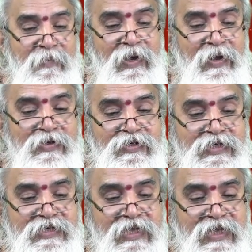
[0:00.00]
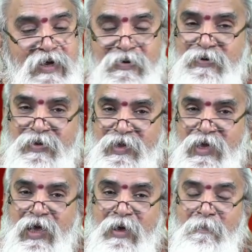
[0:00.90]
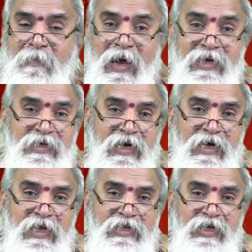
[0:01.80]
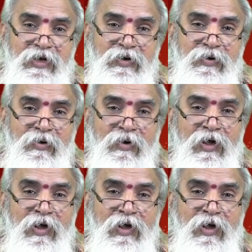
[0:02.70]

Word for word: మేలు చేసేదిగా ఉంటుంది మాట్లాడే తీరులో